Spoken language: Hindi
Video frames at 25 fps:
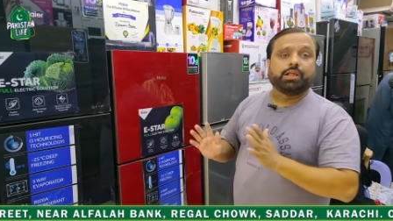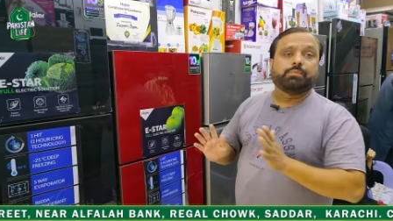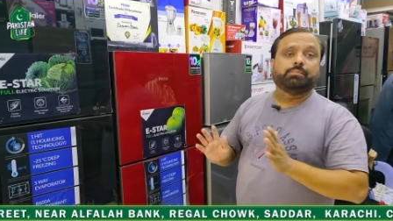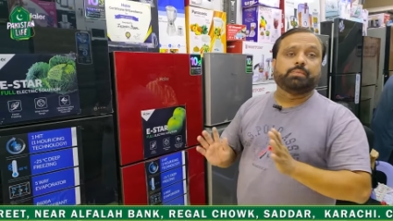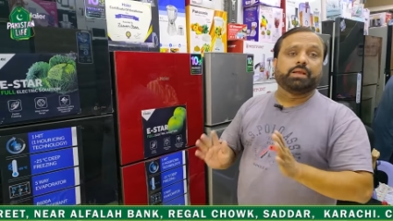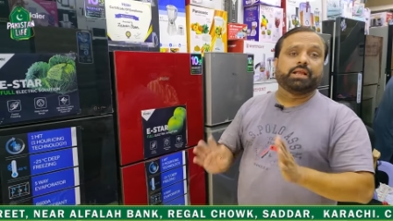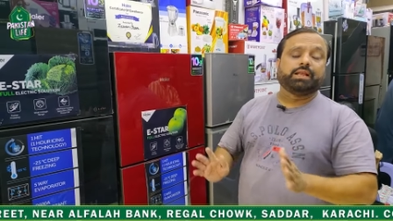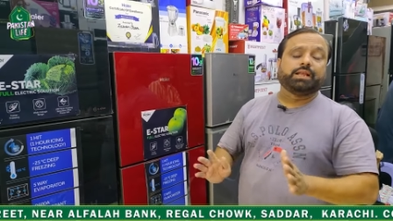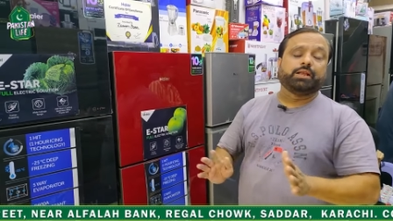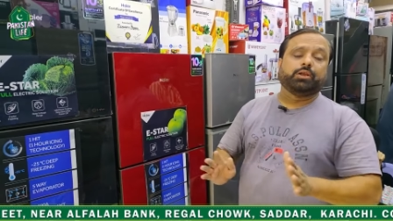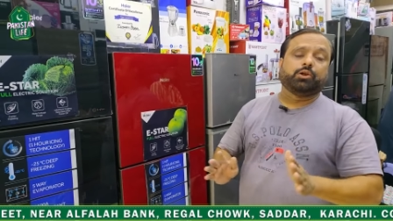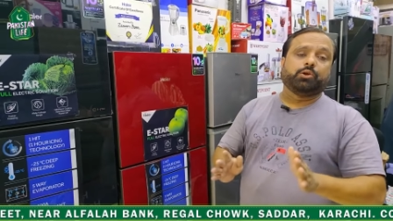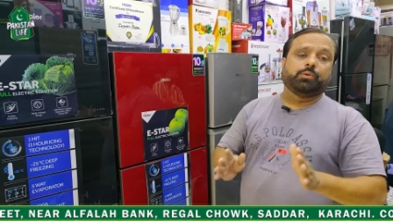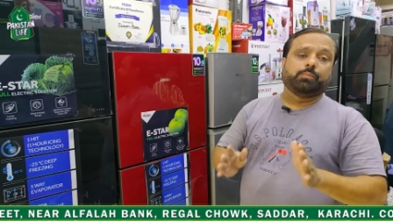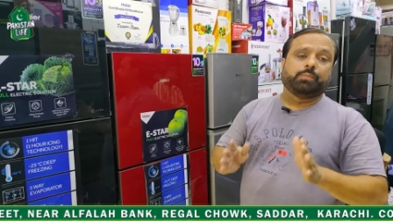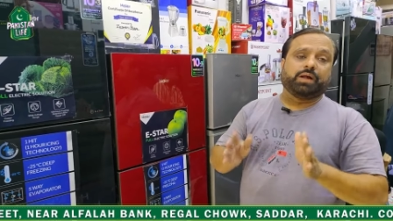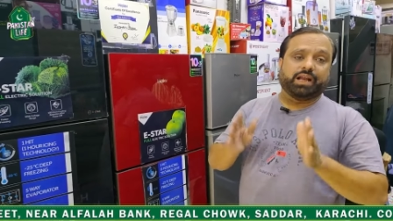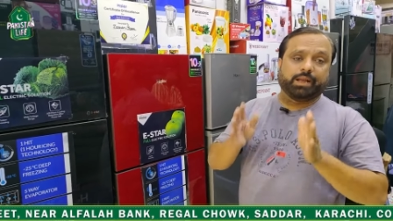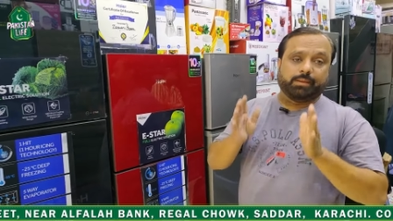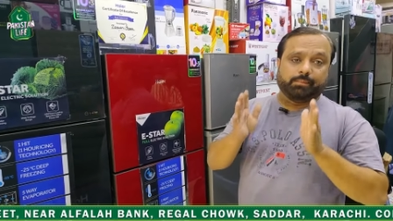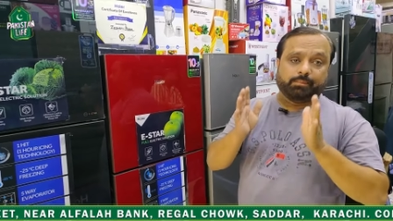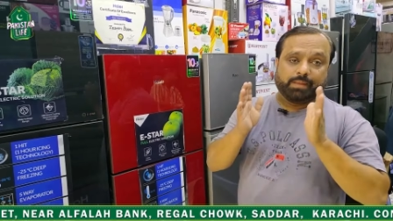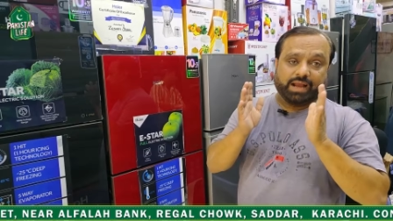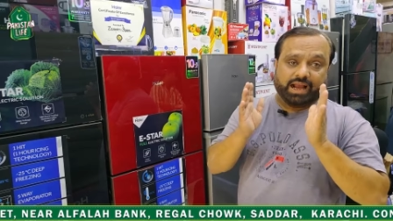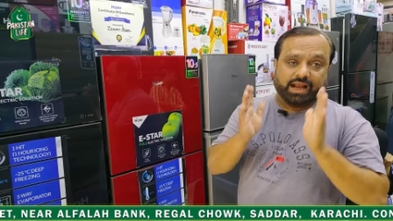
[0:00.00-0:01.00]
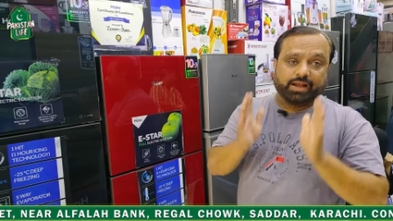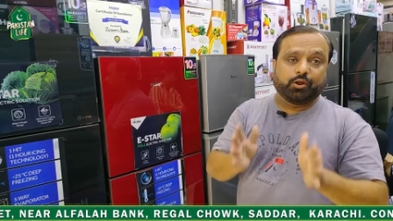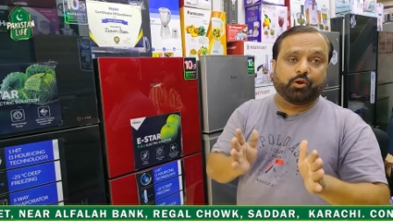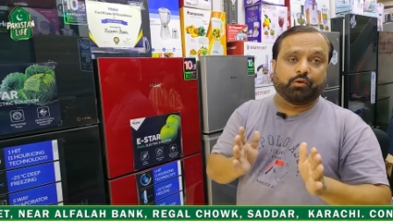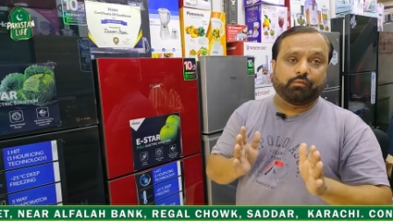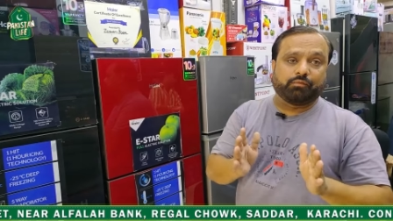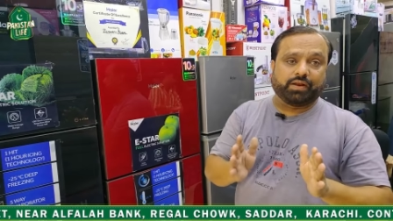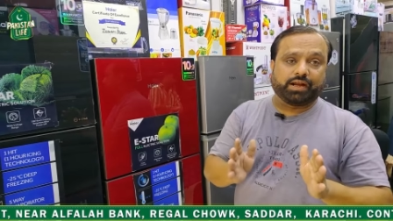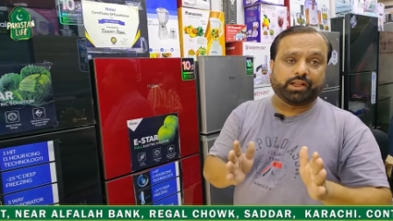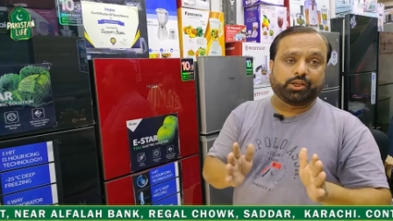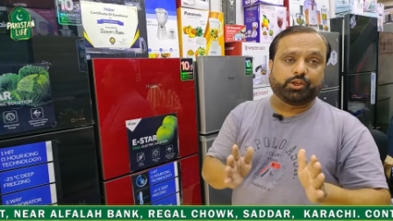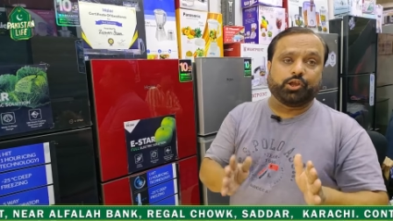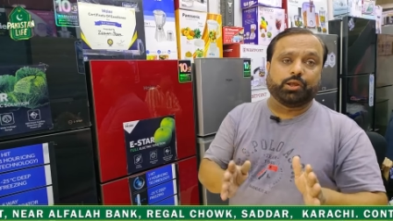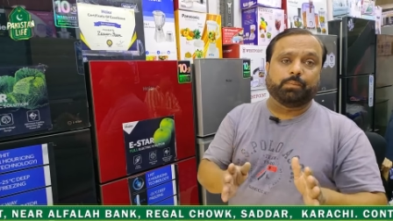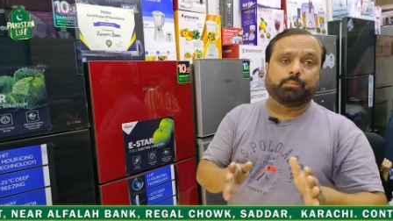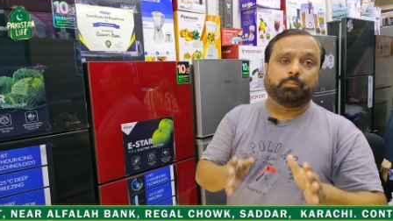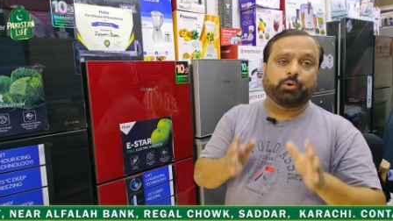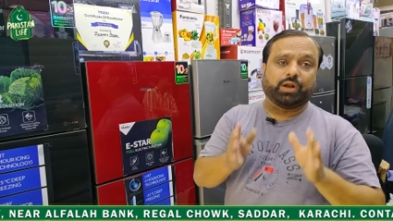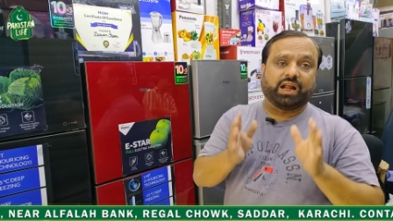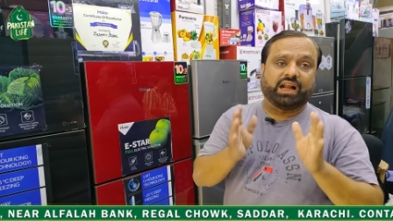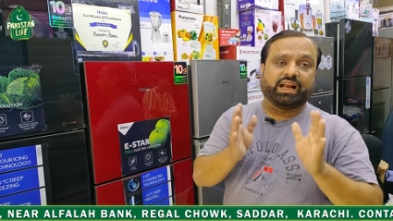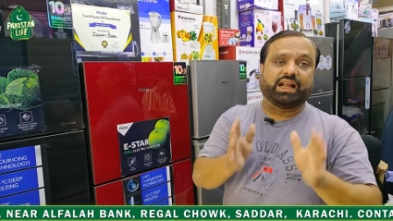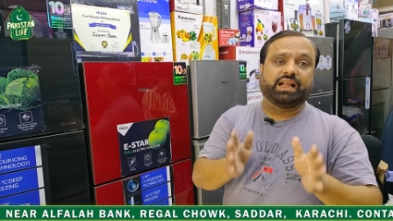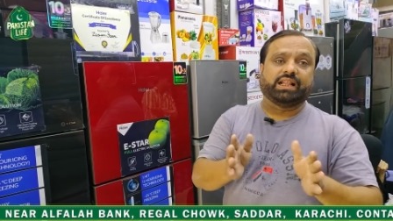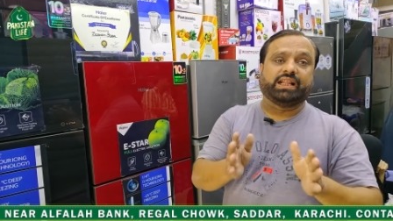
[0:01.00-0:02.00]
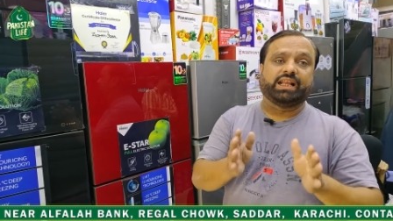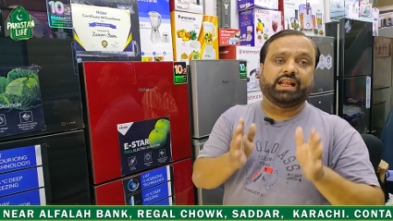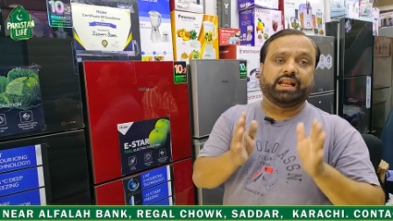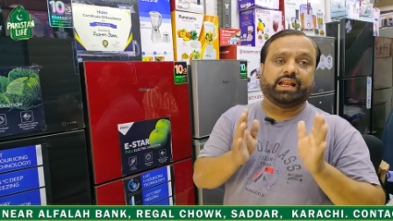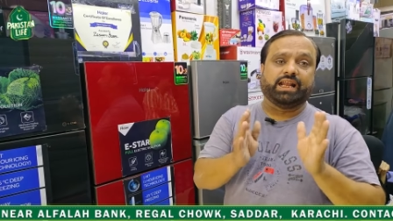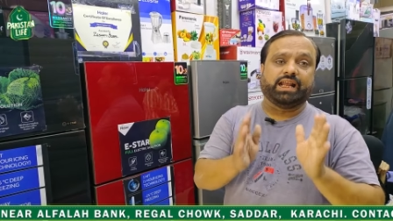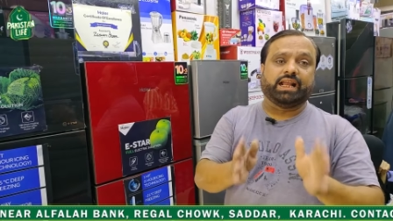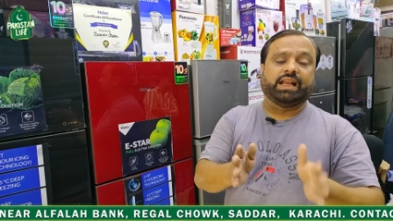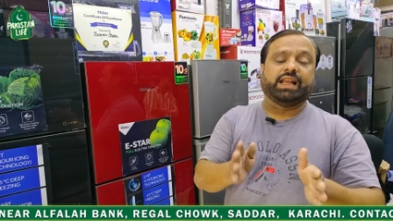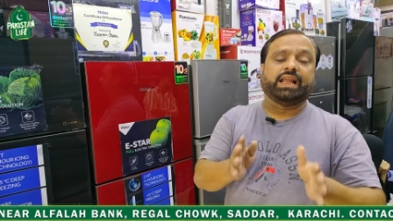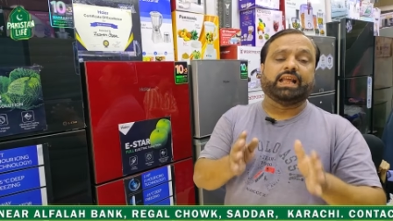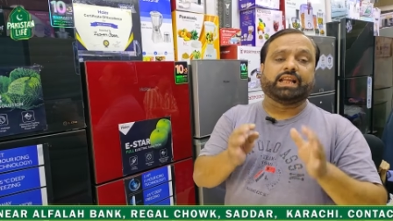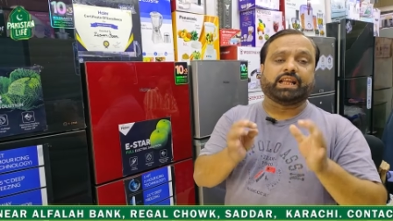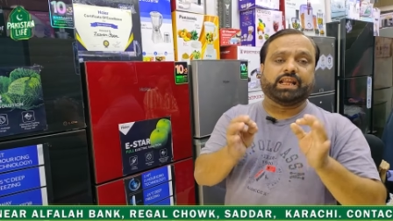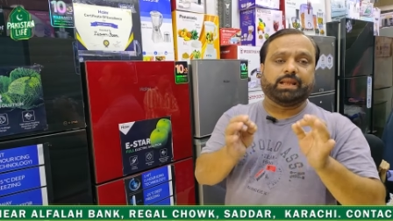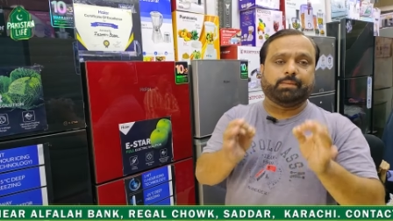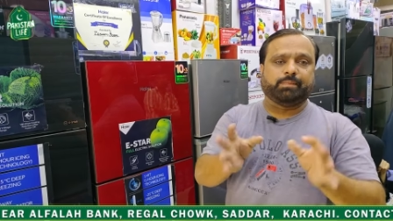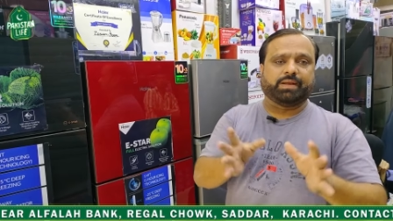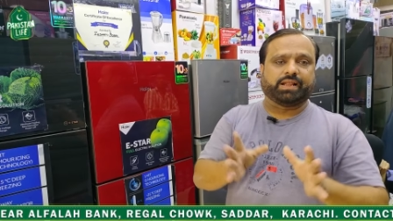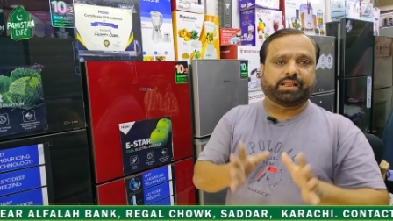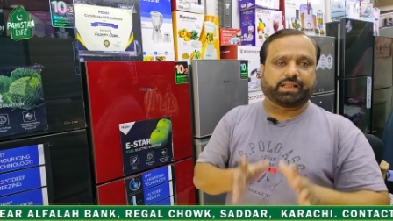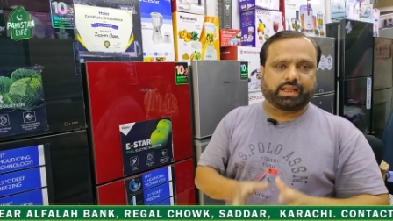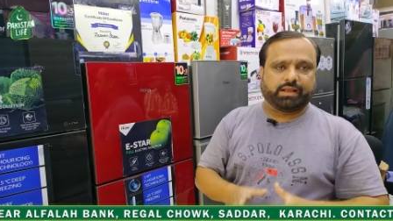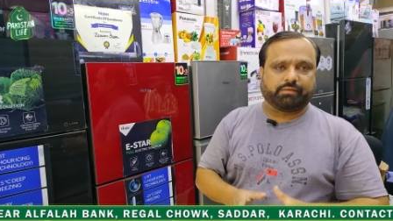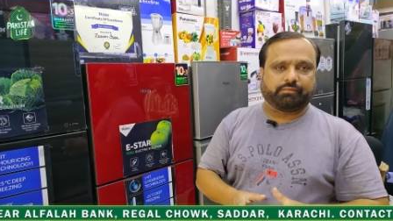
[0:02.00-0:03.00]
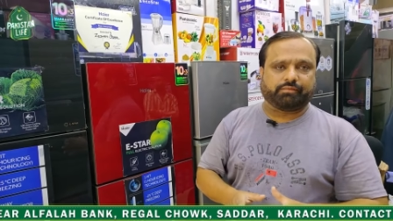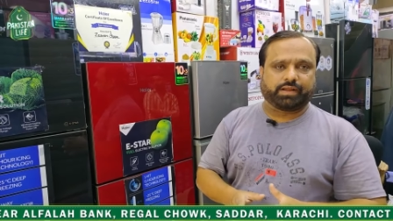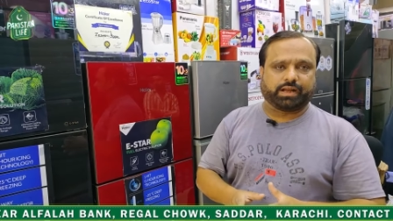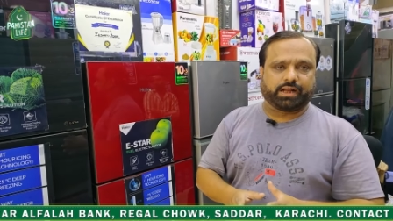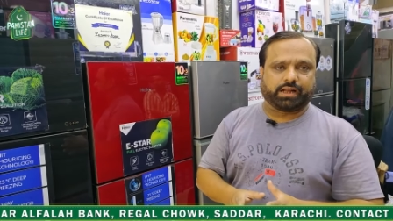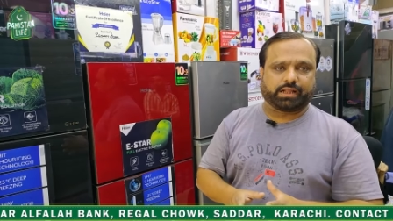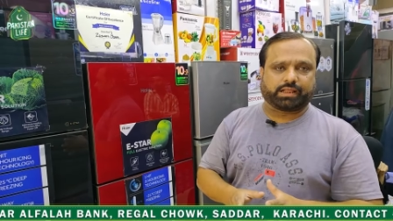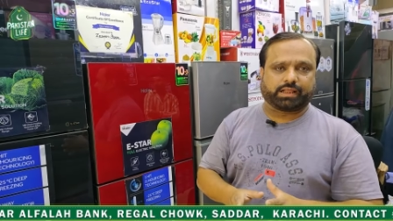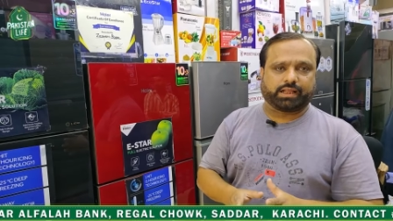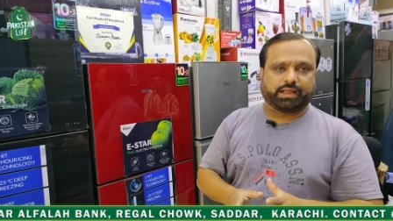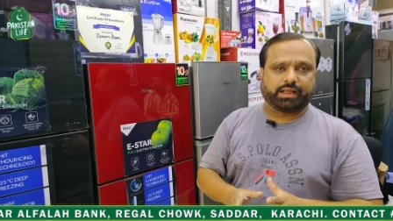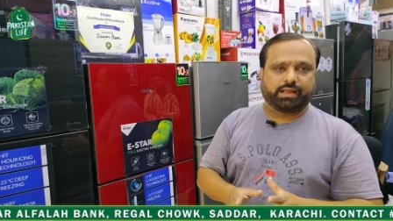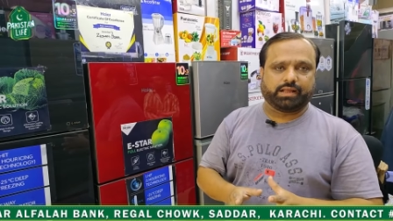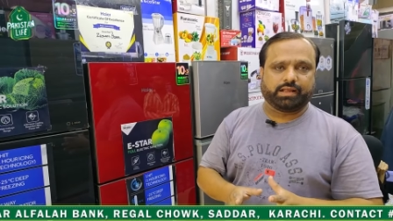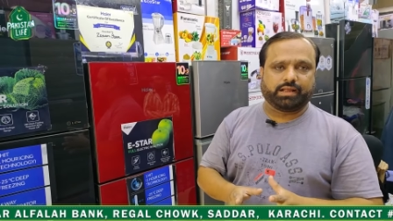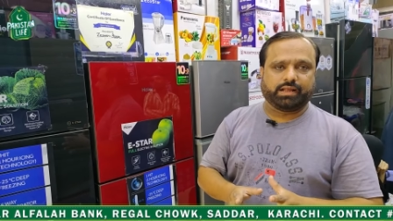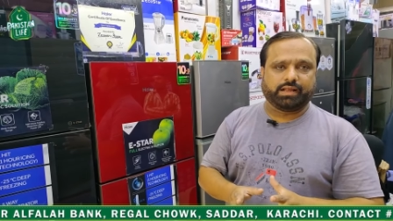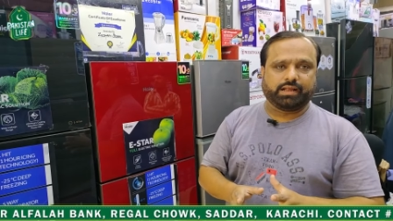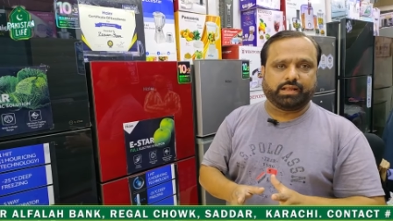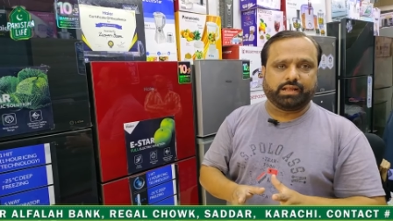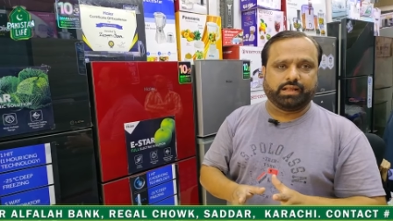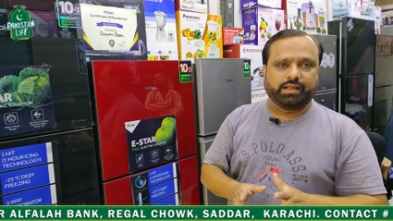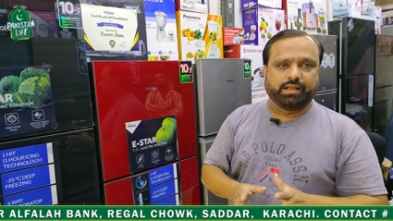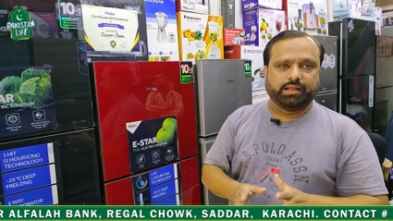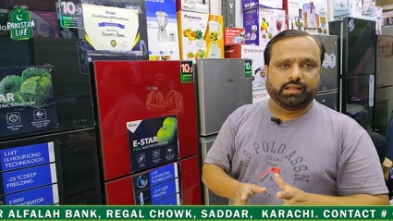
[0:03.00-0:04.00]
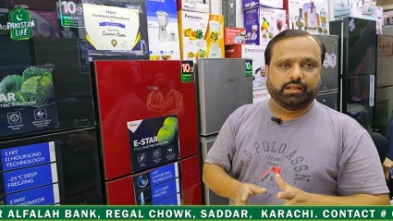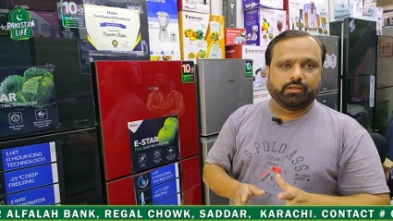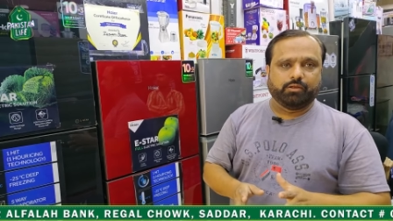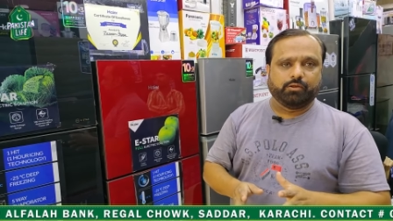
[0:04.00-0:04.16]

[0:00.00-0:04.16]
इसमें जो हमारी मेन ऑफर जो है पुराना दे नया ले कीमत के फर्क है सही है